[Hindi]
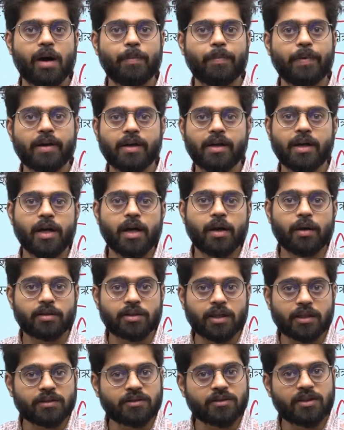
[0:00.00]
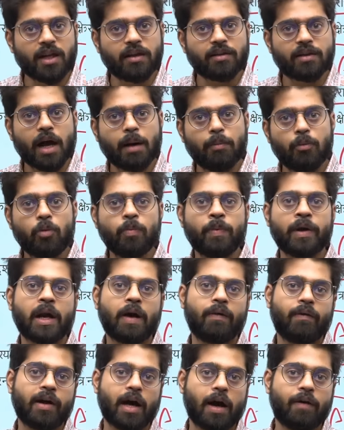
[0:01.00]
वहां पर सस्ते दामों पर
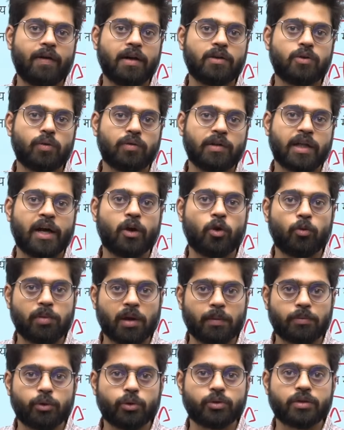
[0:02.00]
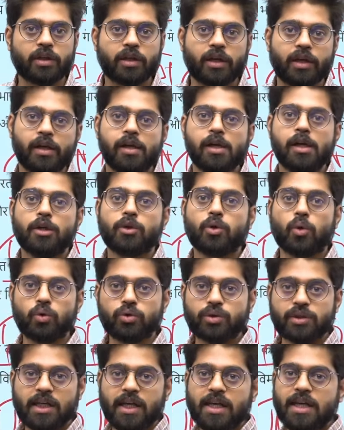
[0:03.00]
हवाई सुविधाएं उपलब्ध हो सकें तो
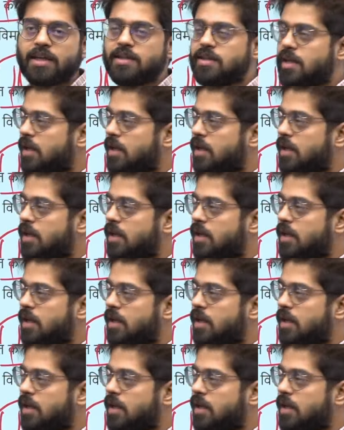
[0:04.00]
उसके लिए